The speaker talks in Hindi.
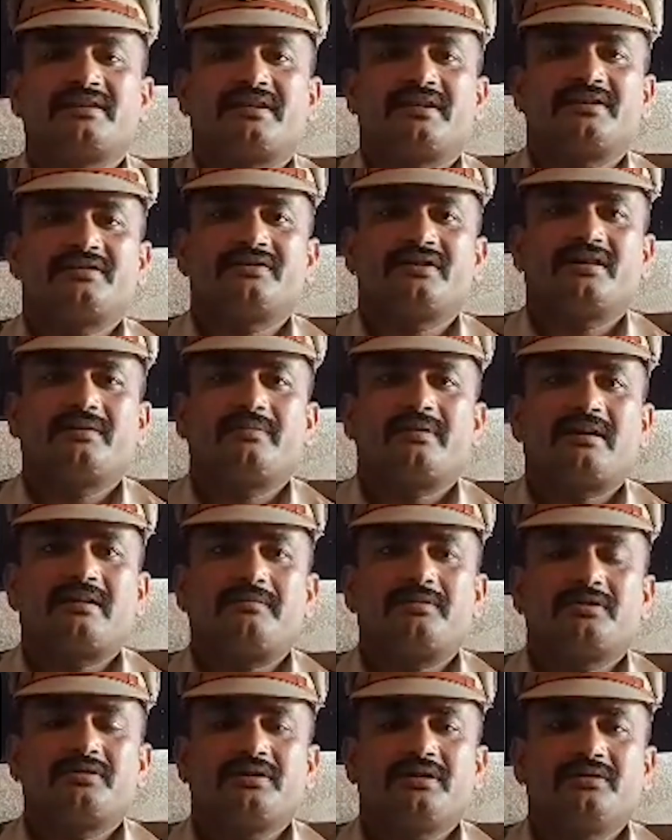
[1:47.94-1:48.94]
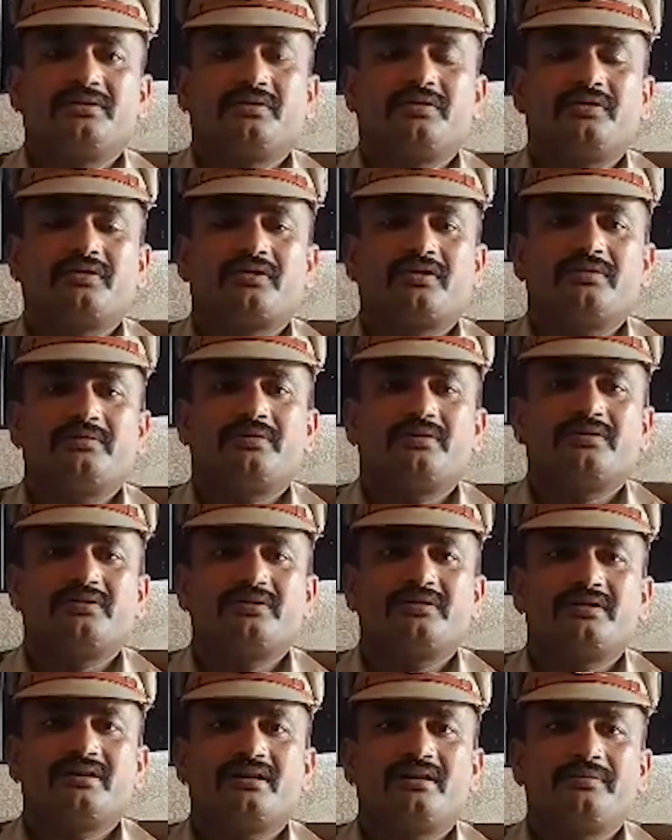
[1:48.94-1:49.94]
चरस जो है बरामद हुई दोनों के विरुद्ध
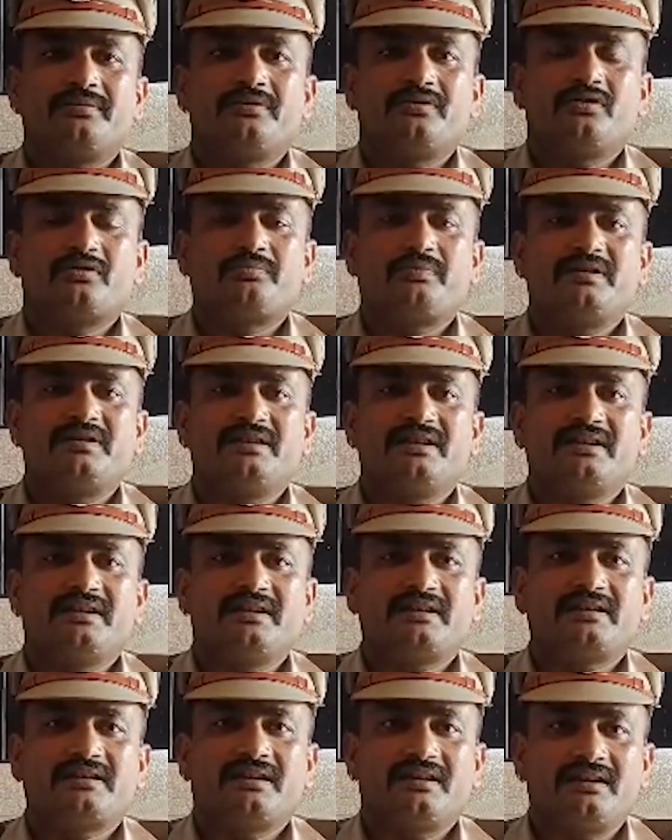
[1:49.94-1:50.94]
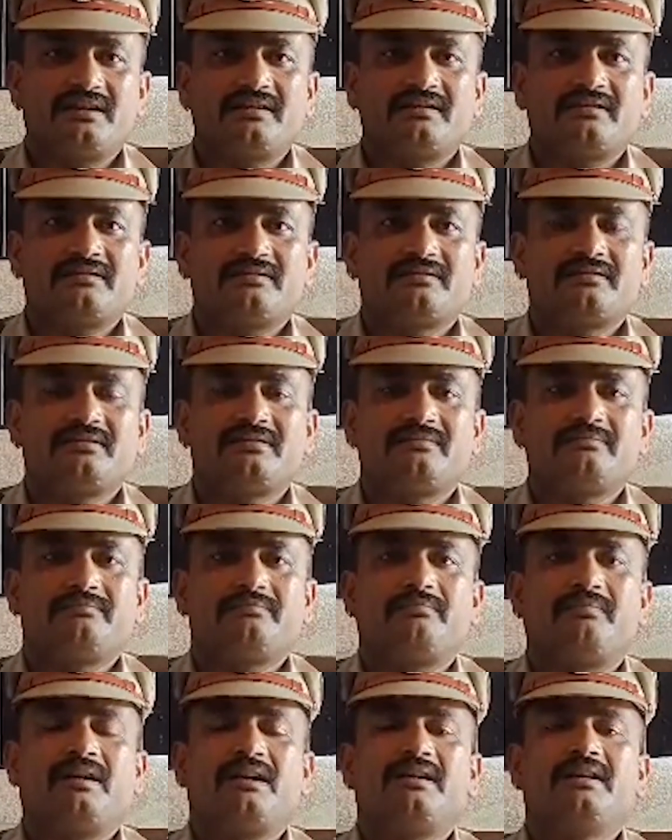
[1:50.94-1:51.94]
जो है अभियोग पंजीकृत कर
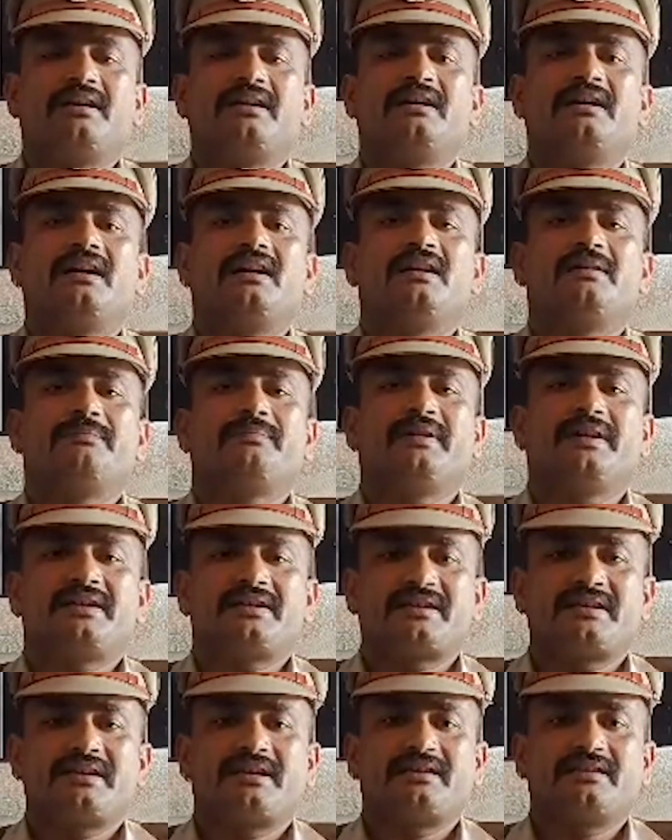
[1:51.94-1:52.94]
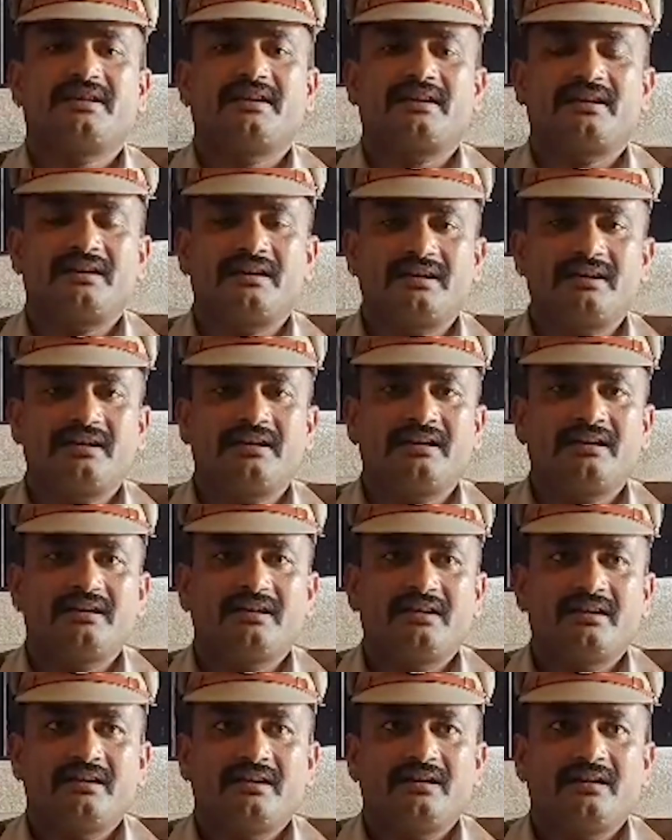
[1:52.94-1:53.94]
माननीय न्यायालय पेश किया जा रहा है
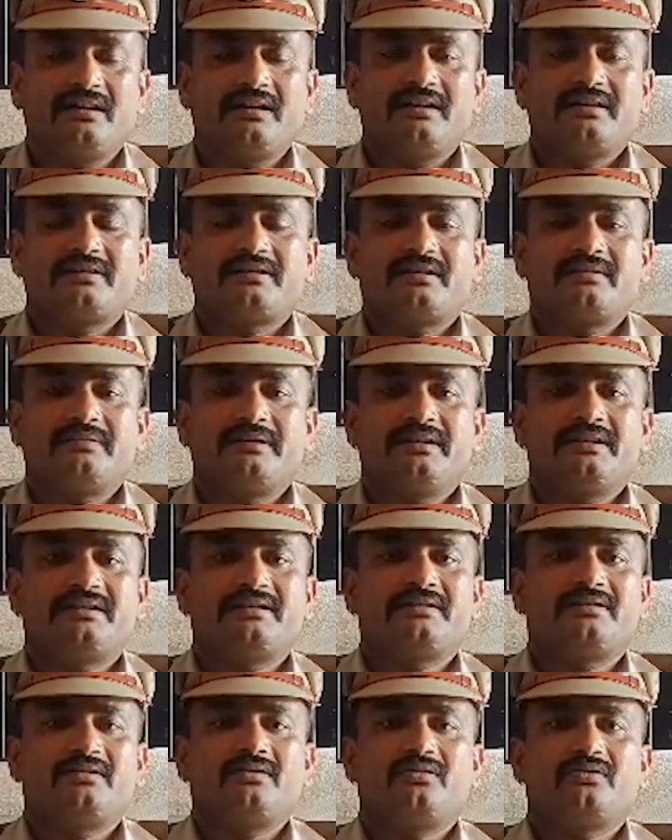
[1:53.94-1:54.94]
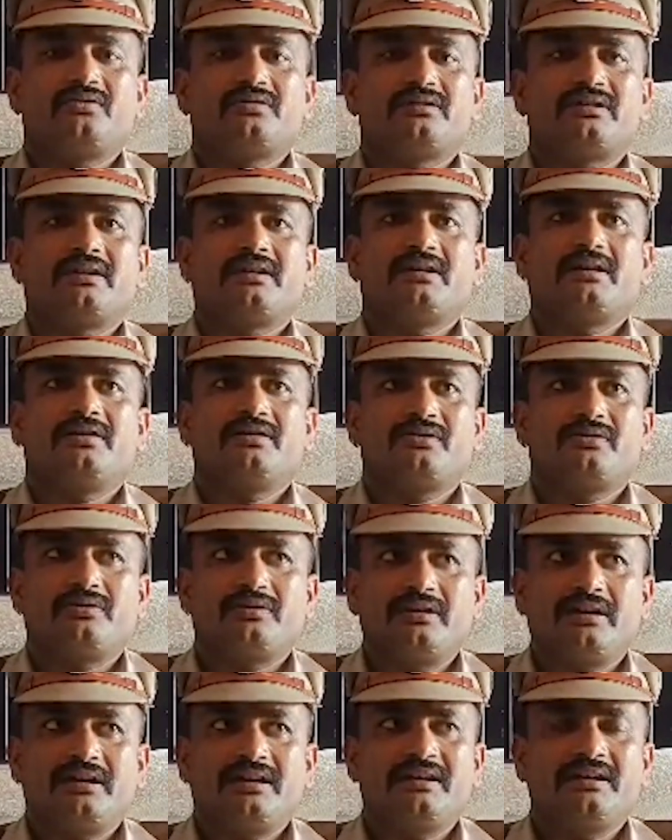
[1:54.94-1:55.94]
सभी लोगों से
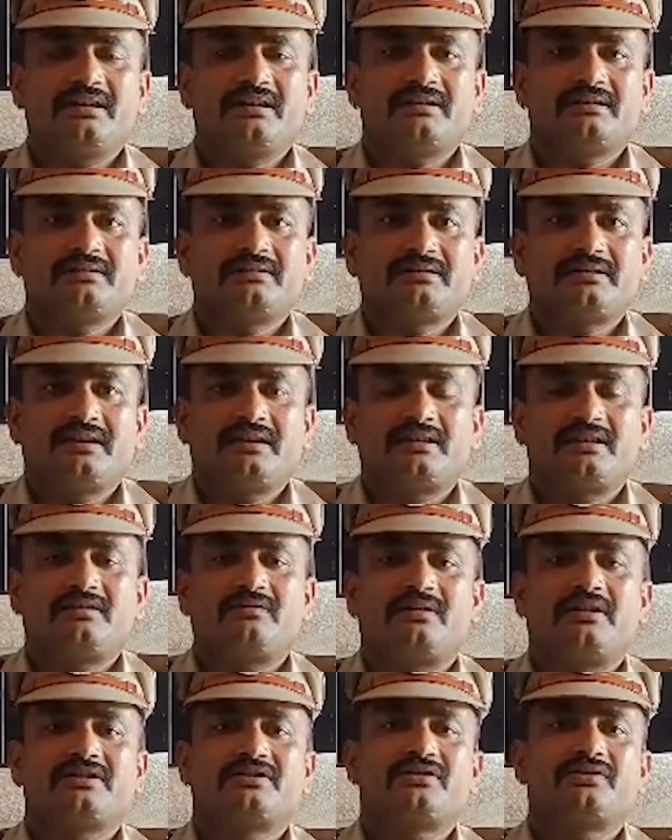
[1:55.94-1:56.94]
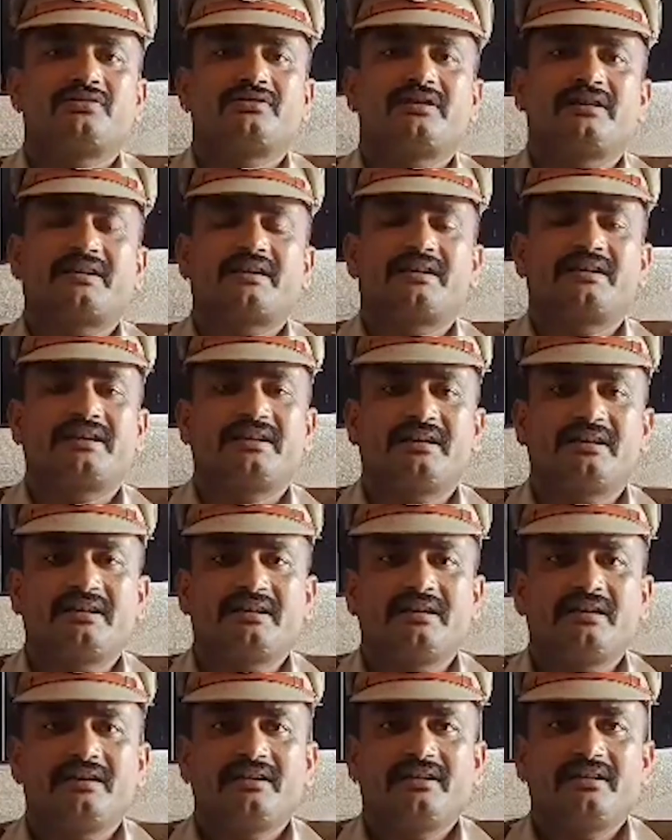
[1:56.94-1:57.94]
अनुरोध है क्षेत्रवासियों से कि
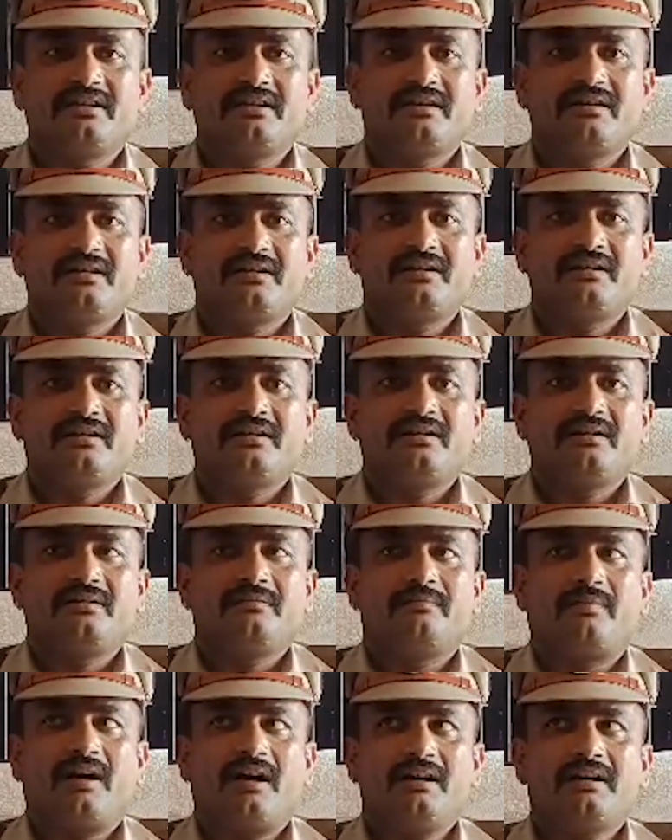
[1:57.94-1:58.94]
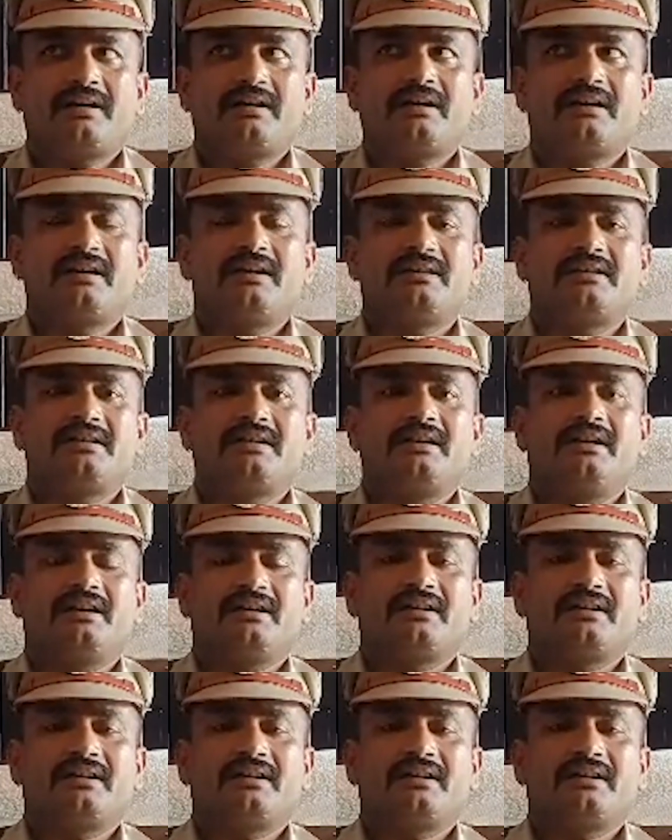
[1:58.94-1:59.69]
भांग की खेती न